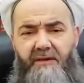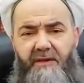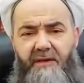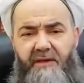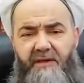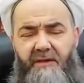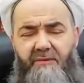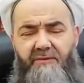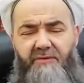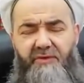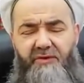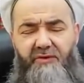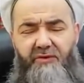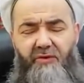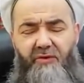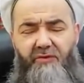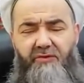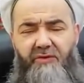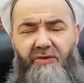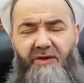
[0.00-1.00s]
rakam
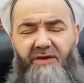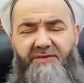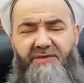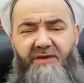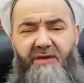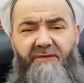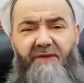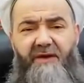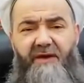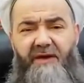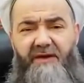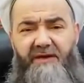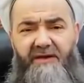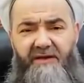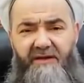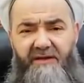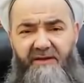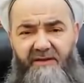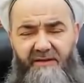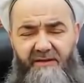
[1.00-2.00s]
44 olan Safer
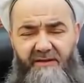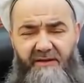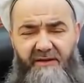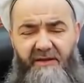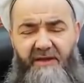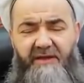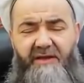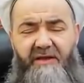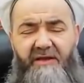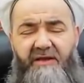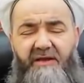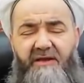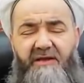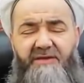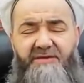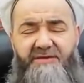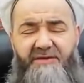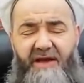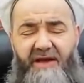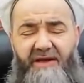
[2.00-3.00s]
ayı ile ilgili
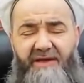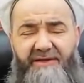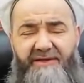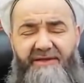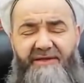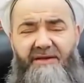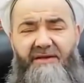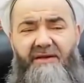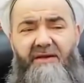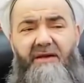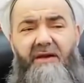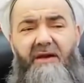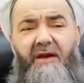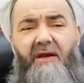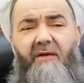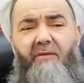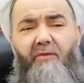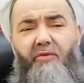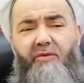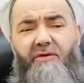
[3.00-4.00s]
Risaledir.
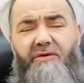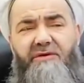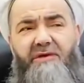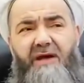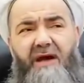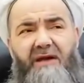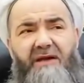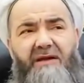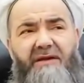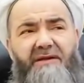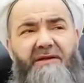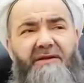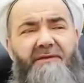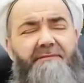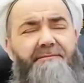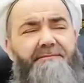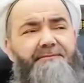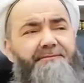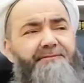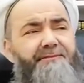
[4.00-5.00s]
Bu
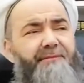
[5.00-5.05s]
Risale'nin